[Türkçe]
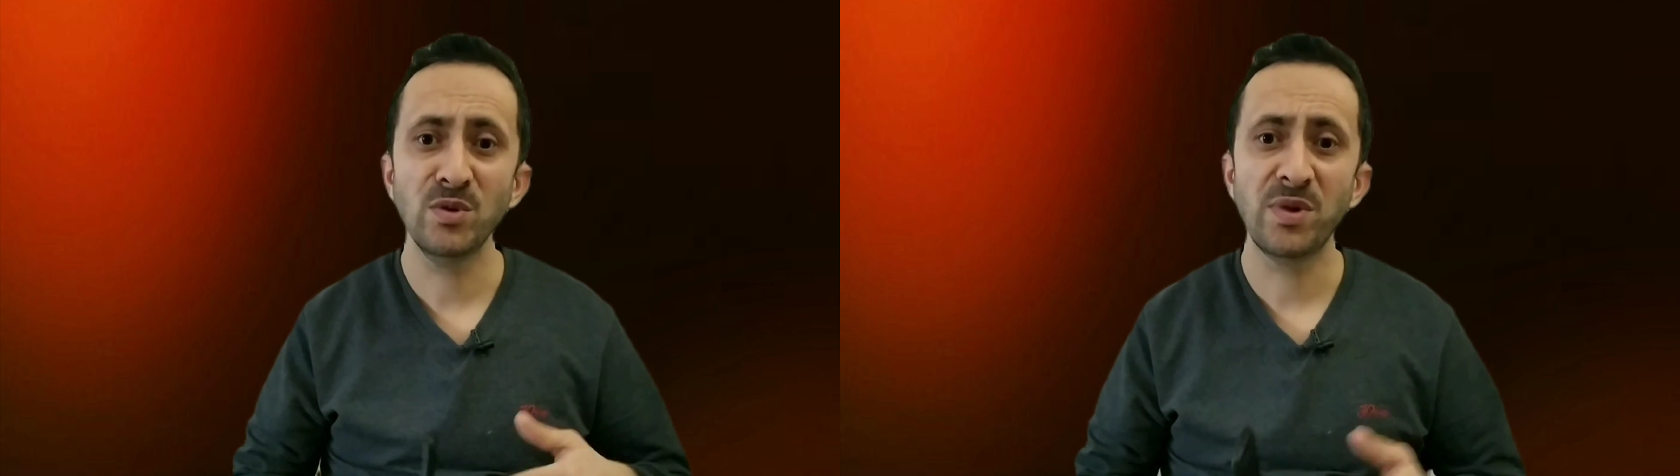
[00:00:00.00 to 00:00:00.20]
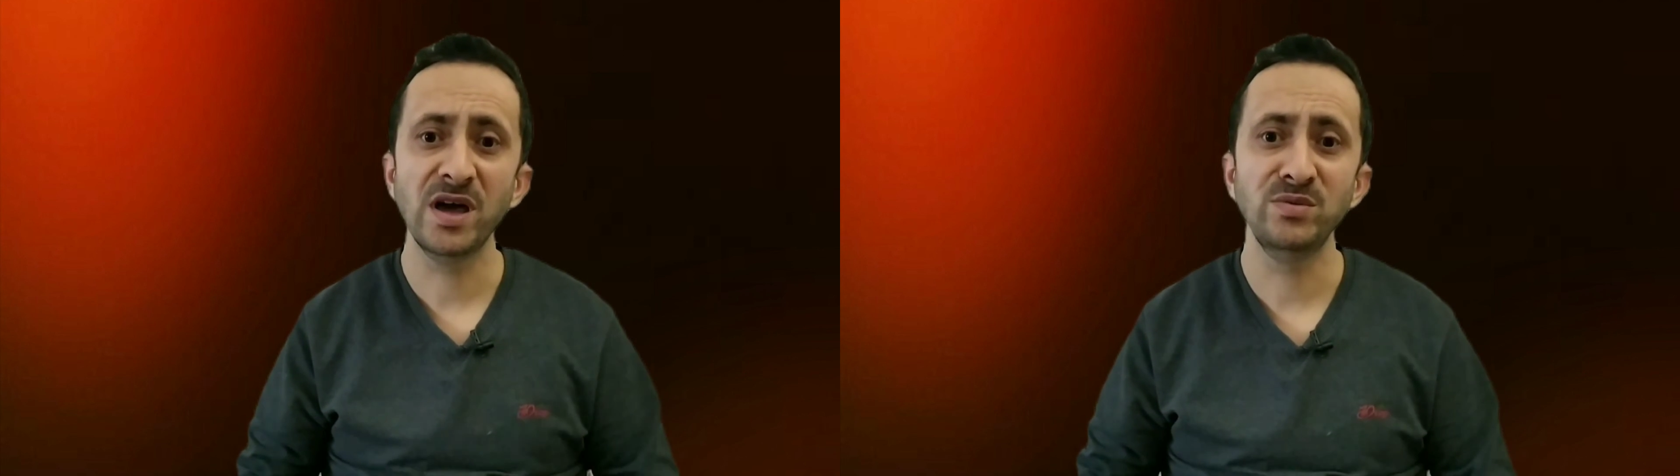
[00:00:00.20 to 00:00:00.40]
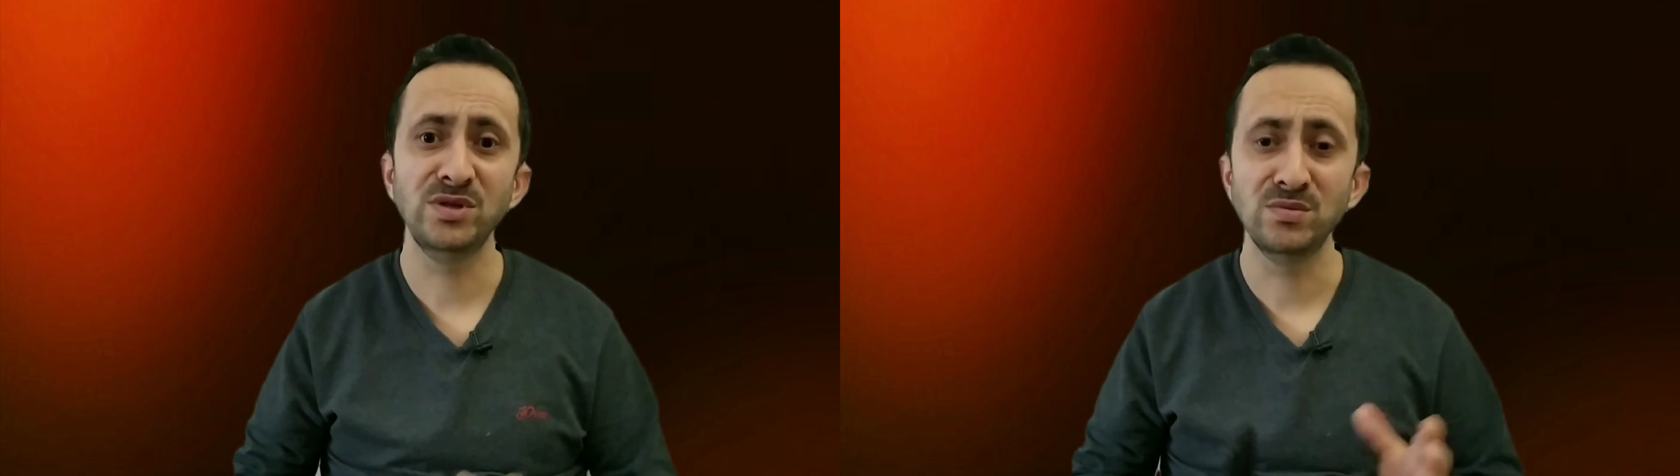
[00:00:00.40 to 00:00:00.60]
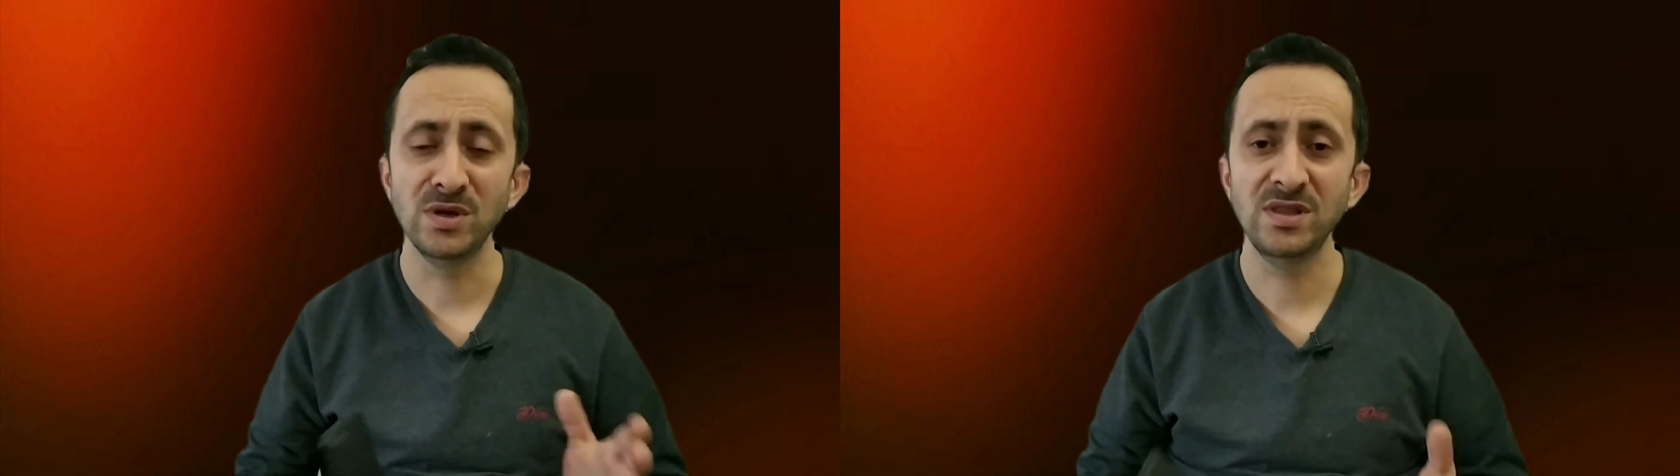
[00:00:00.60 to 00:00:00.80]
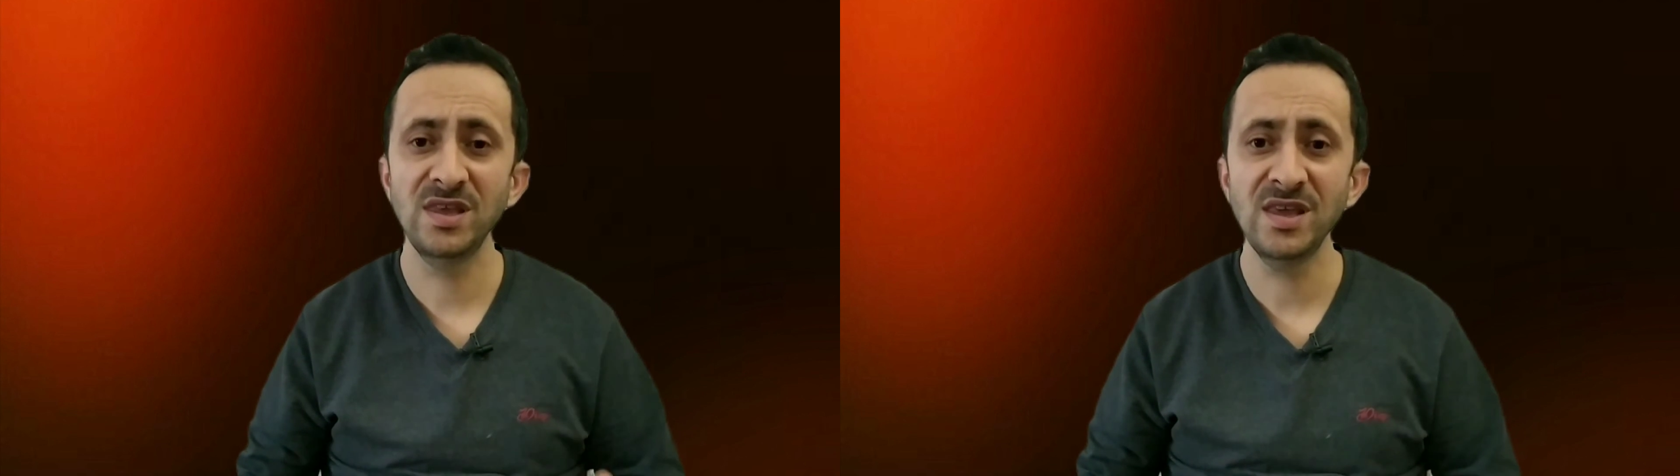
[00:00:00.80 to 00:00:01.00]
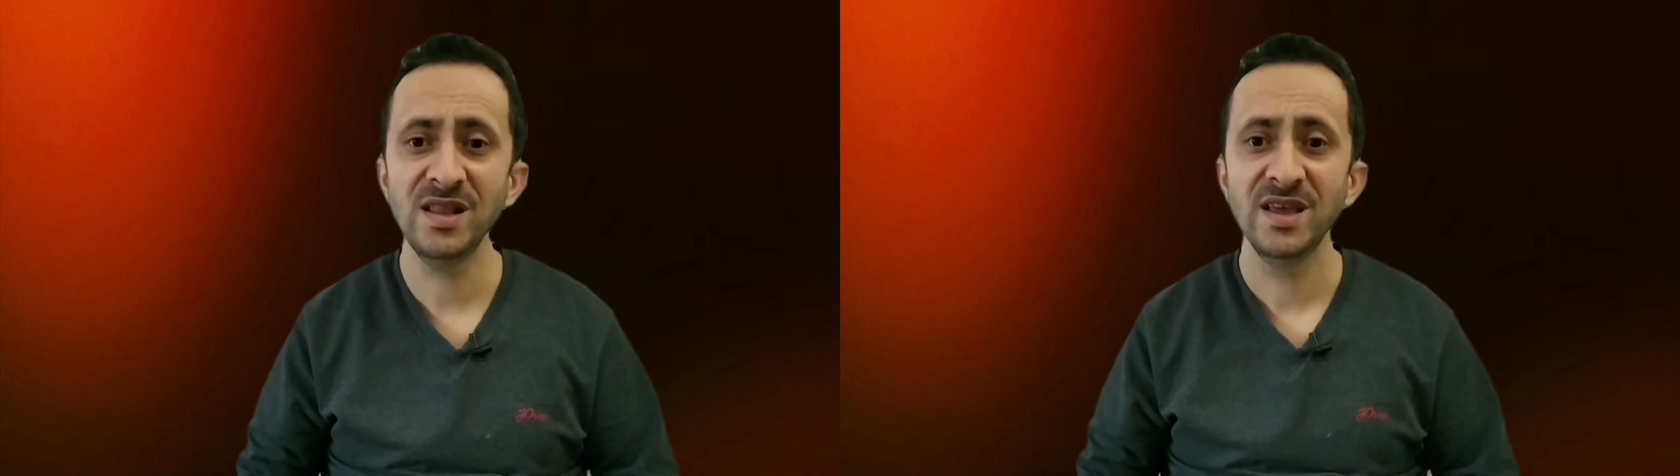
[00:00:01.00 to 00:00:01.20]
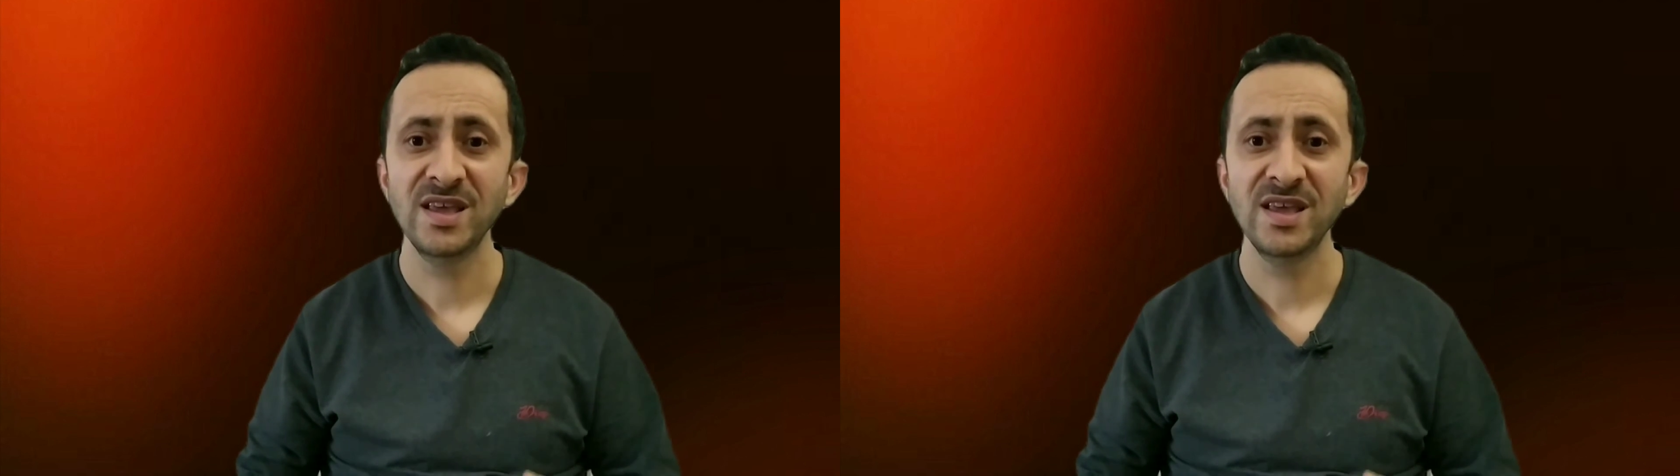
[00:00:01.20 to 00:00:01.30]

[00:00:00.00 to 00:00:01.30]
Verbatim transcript: pay biçme değil,